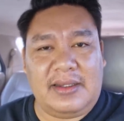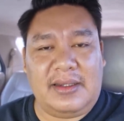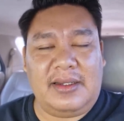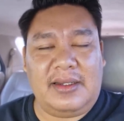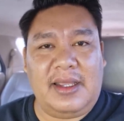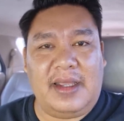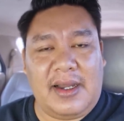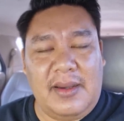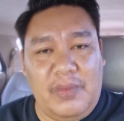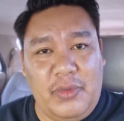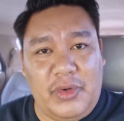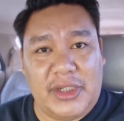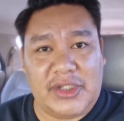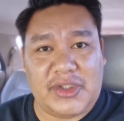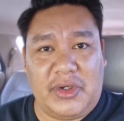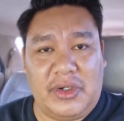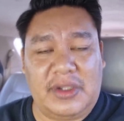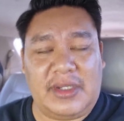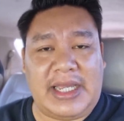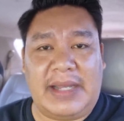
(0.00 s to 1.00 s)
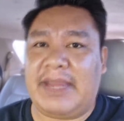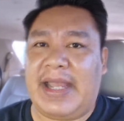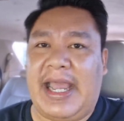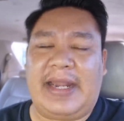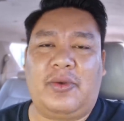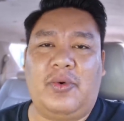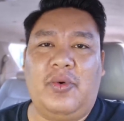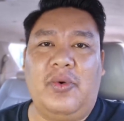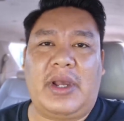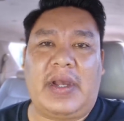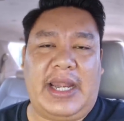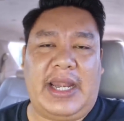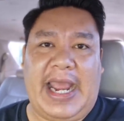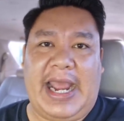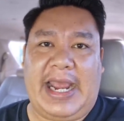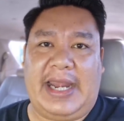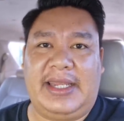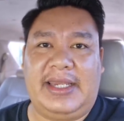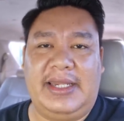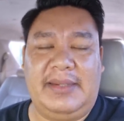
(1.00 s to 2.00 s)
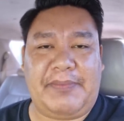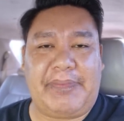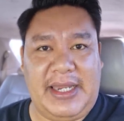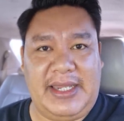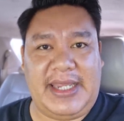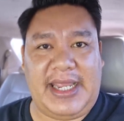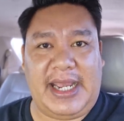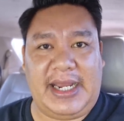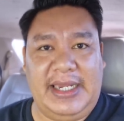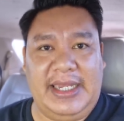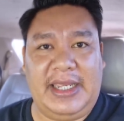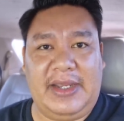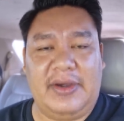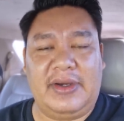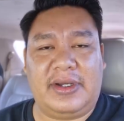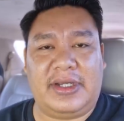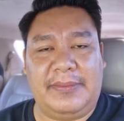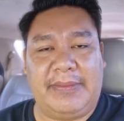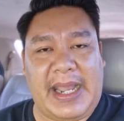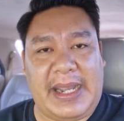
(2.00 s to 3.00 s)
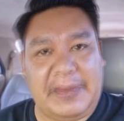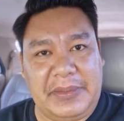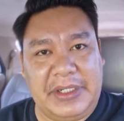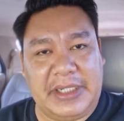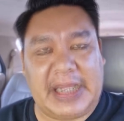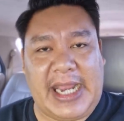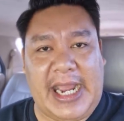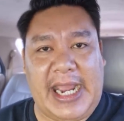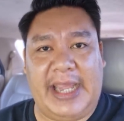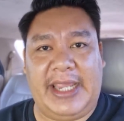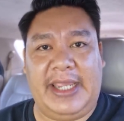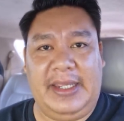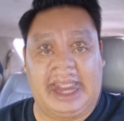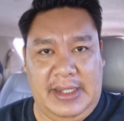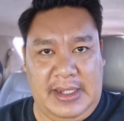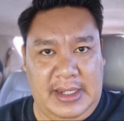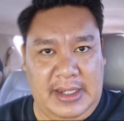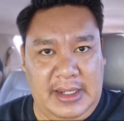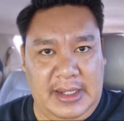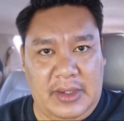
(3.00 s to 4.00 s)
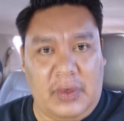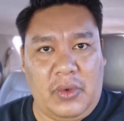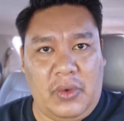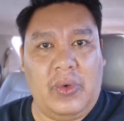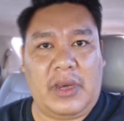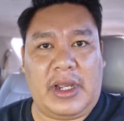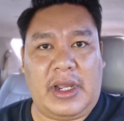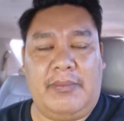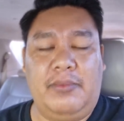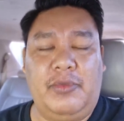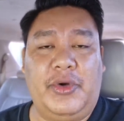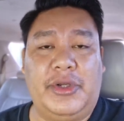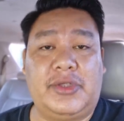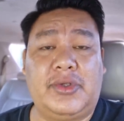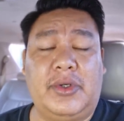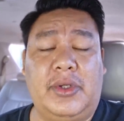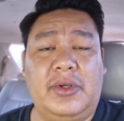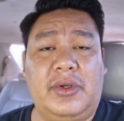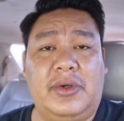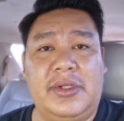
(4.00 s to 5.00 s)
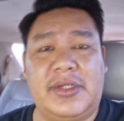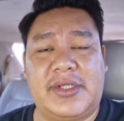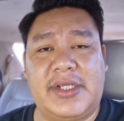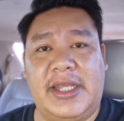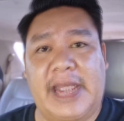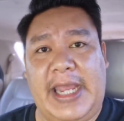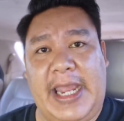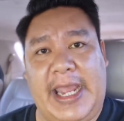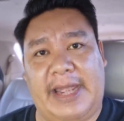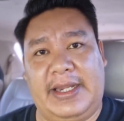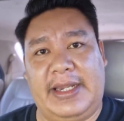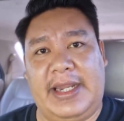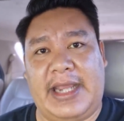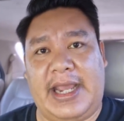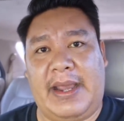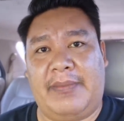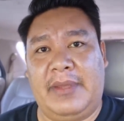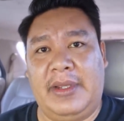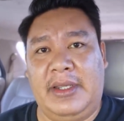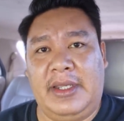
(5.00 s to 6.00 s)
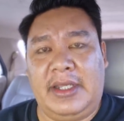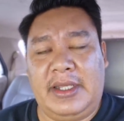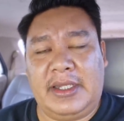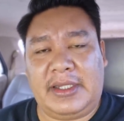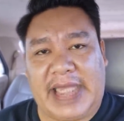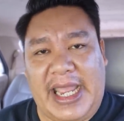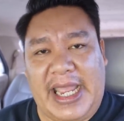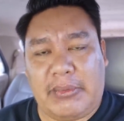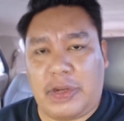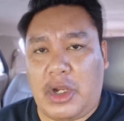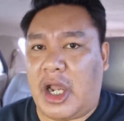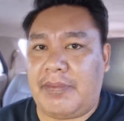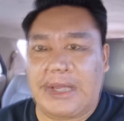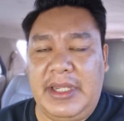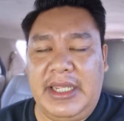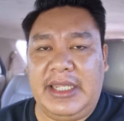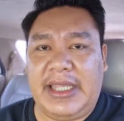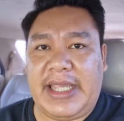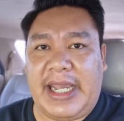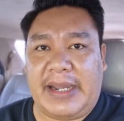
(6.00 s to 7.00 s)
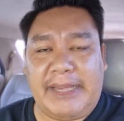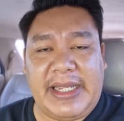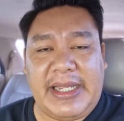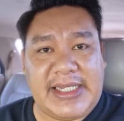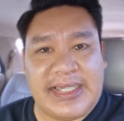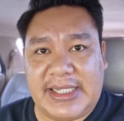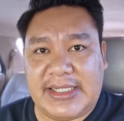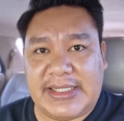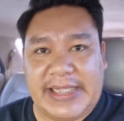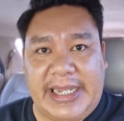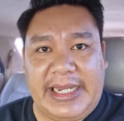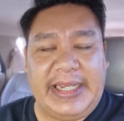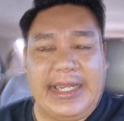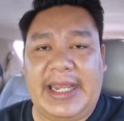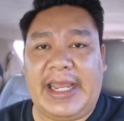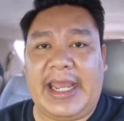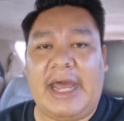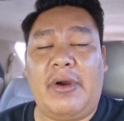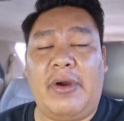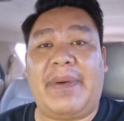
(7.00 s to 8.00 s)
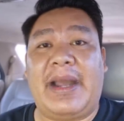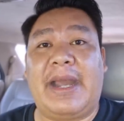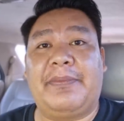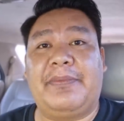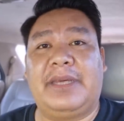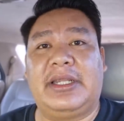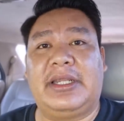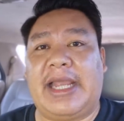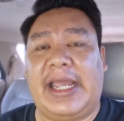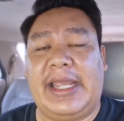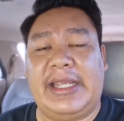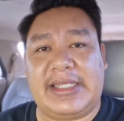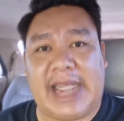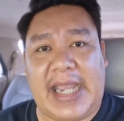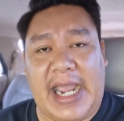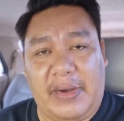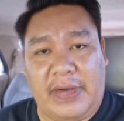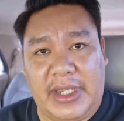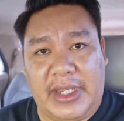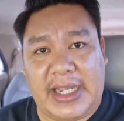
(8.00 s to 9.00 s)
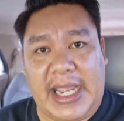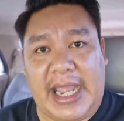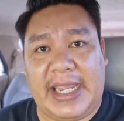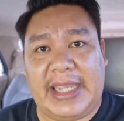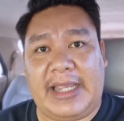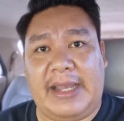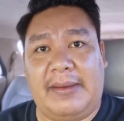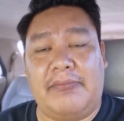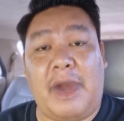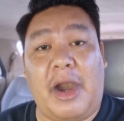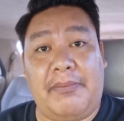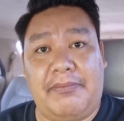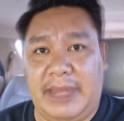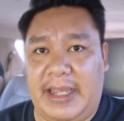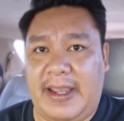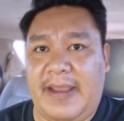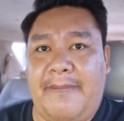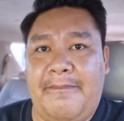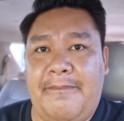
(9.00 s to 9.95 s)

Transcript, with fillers: แล้วก็มวลชนทำงานคู่ขนานกันเป็นอย่างดี ก็คือพรรคเพื่อไทยคู่กับมวลชนคนเสื้อแดงนะครับ แต่รอบนี้ยังไม่ชัดเจนเลยนะฮะว่าพรรคเพื่อไทยจะเอายังไงกับม็อบเนี่ย